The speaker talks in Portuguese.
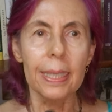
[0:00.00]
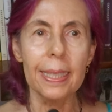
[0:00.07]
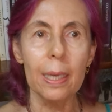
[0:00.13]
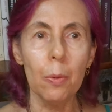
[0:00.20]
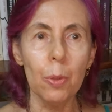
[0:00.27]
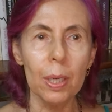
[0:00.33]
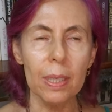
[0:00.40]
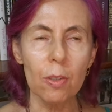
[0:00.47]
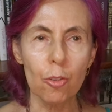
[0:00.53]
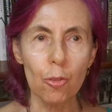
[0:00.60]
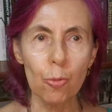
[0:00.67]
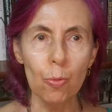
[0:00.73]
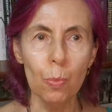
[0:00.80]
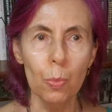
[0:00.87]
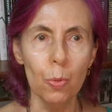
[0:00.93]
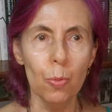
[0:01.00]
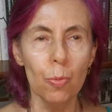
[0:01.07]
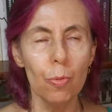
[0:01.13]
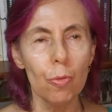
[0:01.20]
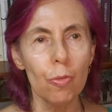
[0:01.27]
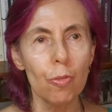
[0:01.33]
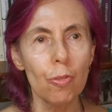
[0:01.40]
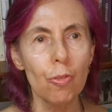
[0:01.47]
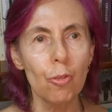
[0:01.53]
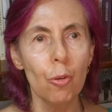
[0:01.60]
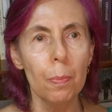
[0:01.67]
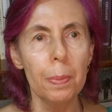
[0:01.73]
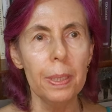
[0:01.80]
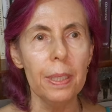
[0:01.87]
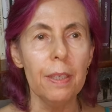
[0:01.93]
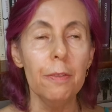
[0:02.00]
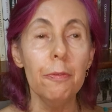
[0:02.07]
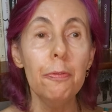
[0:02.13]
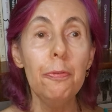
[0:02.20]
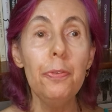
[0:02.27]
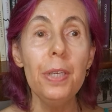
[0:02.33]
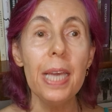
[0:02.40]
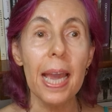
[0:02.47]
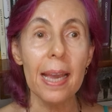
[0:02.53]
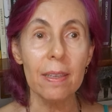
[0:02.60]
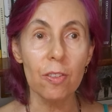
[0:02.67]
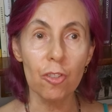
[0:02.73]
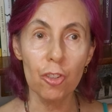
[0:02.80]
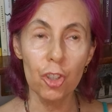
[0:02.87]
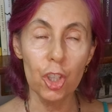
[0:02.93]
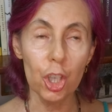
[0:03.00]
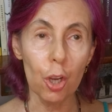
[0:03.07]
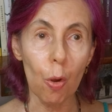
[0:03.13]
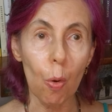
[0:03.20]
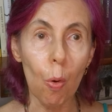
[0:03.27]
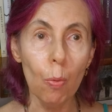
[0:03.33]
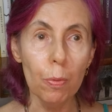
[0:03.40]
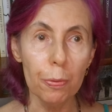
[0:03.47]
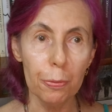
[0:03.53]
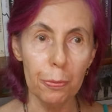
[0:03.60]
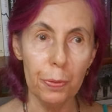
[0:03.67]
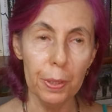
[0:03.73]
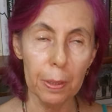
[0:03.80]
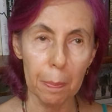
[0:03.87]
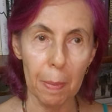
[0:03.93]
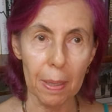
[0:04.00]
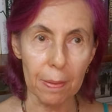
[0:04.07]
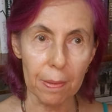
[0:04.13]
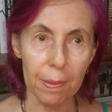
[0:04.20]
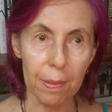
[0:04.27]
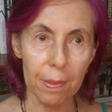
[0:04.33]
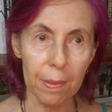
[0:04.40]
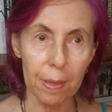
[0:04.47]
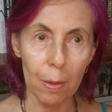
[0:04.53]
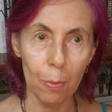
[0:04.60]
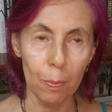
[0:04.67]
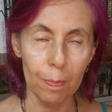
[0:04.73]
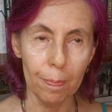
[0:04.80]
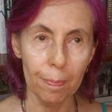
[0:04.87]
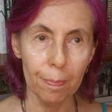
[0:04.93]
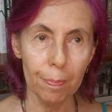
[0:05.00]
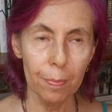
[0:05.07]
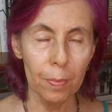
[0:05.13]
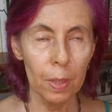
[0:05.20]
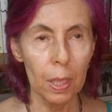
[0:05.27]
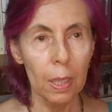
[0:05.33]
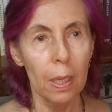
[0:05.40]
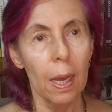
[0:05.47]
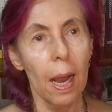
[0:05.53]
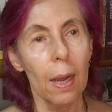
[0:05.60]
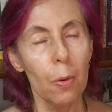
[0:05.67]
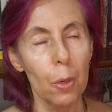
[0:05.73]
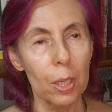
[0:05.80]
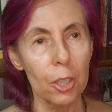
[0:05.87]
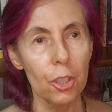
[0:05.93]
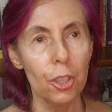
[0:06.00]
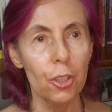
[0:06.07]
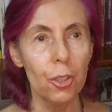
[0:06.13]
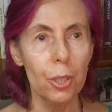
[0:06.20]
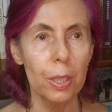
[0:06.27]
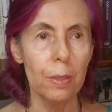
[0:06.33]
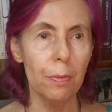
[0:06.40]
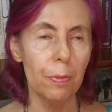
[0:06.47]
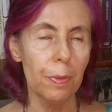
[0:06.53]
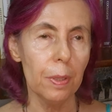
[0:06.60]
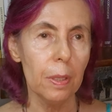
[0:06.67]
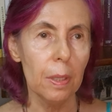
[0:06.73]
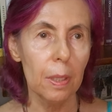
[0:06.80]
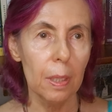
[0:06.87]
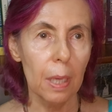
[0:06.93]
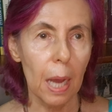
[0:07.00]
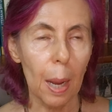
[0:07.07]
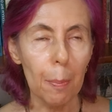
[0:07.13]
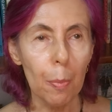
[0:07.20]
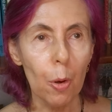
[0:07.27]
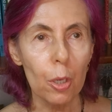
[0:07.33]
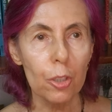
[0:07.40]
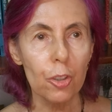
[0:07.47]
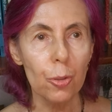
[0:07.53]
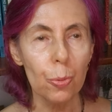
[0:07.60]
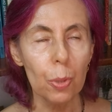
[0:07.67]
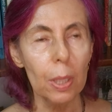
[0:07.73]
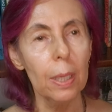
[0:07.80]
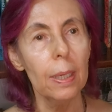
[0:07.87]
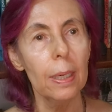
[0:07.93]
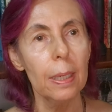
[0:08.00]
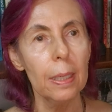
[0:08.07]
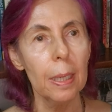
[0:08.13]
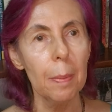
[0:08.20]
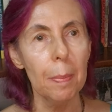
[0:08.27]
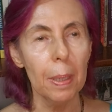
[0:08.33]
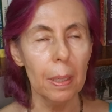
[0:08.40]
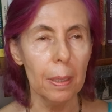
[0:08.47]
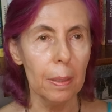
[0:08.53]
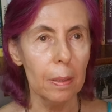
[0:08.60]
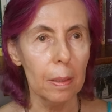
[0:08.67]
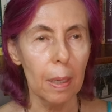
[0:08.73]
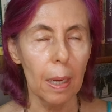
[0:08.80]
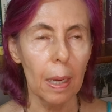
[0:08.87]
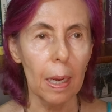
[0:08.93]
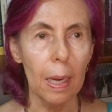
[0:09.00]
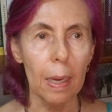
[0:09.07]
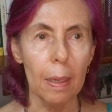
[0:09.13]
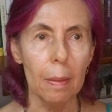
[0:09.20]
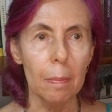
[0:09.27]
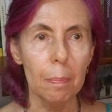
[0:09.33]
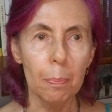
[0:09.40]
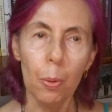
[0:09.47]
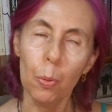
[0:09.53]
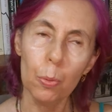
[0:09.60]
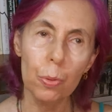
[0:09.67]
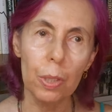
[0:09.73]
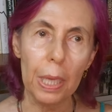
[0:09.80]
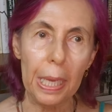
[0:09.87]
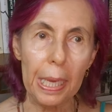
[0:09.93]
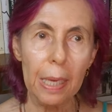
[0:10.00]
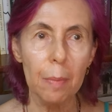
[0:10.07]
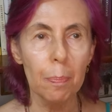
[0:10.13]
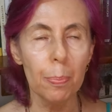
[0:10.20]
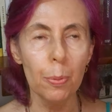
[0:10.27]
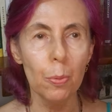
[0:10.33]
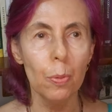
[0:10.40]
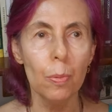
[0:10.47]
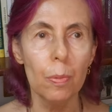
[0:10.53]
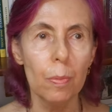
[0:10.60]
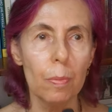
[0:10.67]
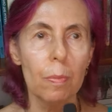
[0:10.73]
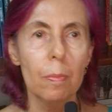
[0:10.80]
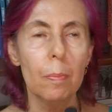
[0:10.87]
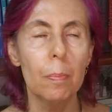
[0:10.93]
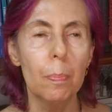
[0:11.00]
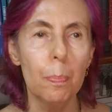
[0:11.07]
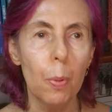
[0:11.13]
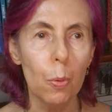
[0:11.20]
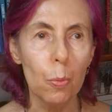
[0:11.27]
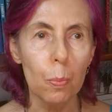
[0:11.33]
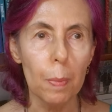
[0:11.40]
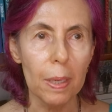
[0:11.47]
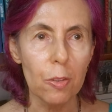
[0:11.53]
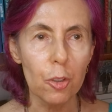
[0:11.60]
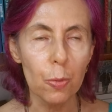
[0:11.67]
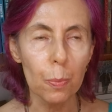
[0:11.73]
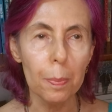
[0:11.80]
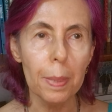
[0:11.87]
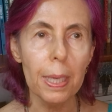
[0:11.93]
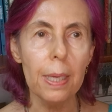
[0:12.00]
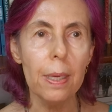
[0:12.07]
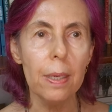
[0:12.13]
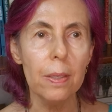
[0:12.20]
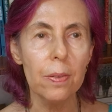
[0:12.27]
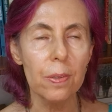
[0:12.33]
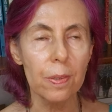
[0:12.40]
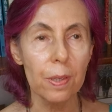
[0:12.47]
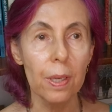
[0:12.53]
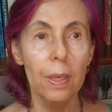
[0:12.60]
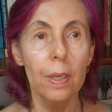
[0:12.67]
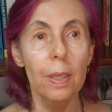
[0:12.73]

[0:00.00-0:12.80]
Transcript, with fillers: que é um resumo sobre viés de confirmação. Agora a gente teve a morte do Kahneman há pouco tempo, um pouco mais de um mês,